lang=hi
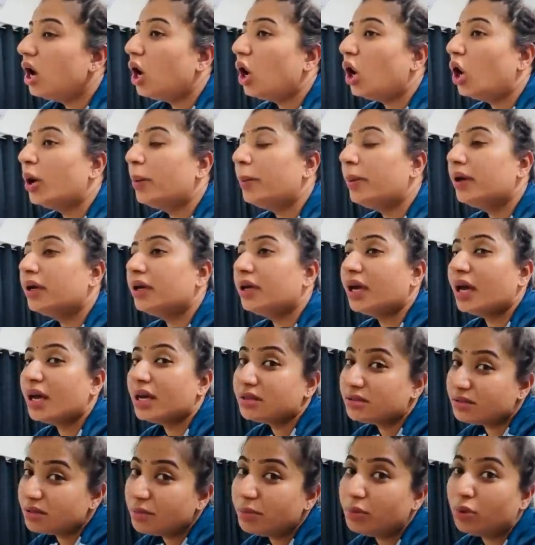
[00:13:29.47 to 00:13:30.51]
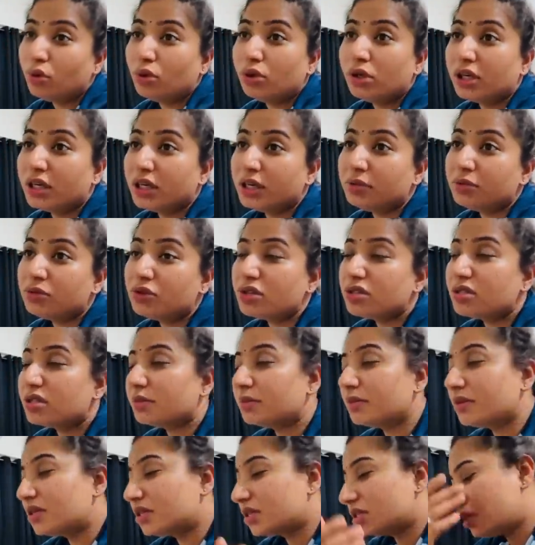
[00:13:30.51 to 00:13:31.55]
और मैं कैसे भूल गई मुझे
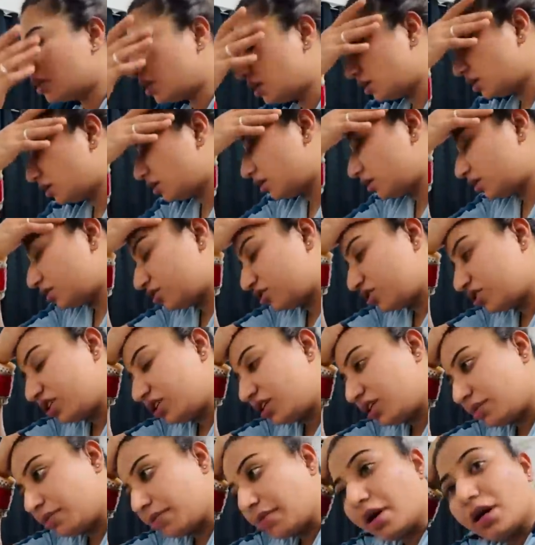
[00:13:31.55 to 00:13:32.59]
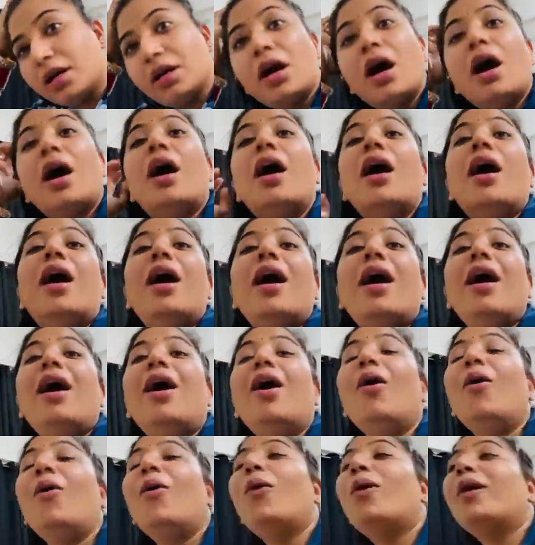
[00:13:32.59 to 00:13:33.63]
समझ नहीं आ रहा शर्ट मैन हाँ
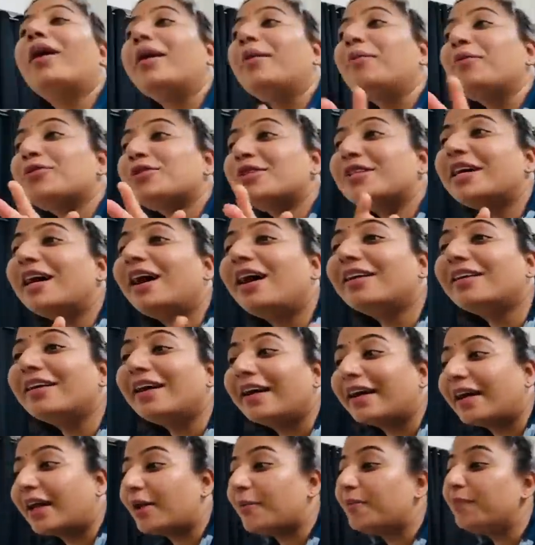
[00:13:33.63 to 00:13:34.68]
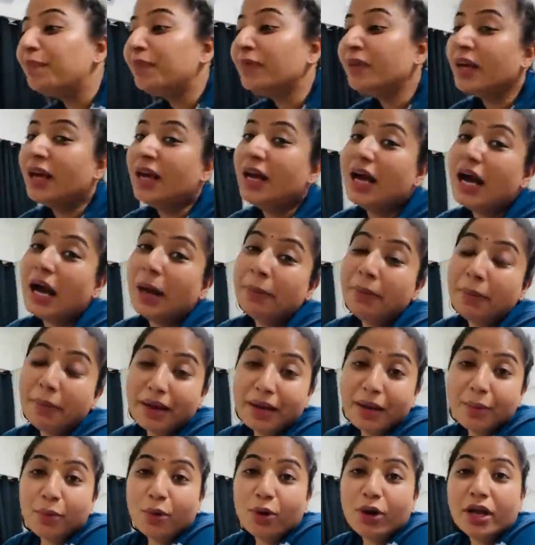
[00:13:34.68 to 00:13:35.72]
ओके मुझे याद आ गया अभी
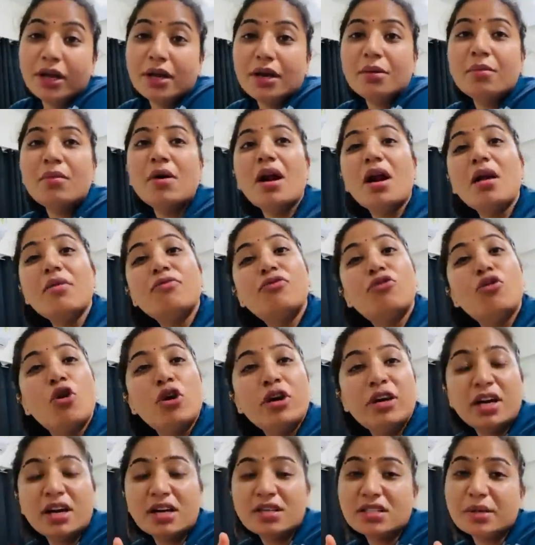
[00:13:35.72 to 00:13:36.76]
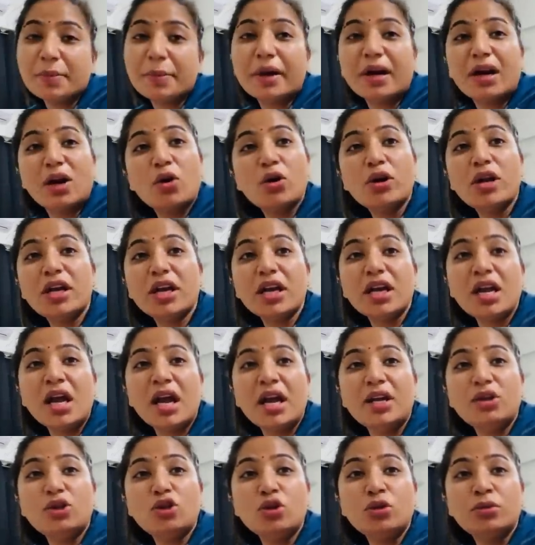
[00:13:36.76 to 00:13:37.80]
मैंने बोला ना मैं फोन ढंग से पकड़ोगी कि
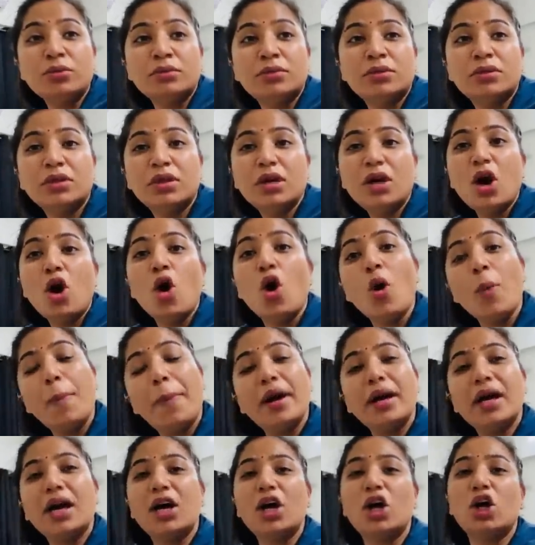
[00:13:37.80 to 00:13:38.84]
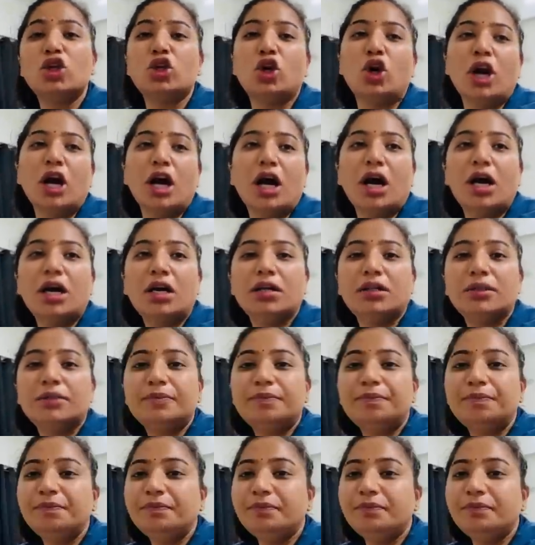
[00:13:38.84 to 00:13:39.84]
नहीं ढंग से ही पकड़ा हुआ है करो थोड़ा ही है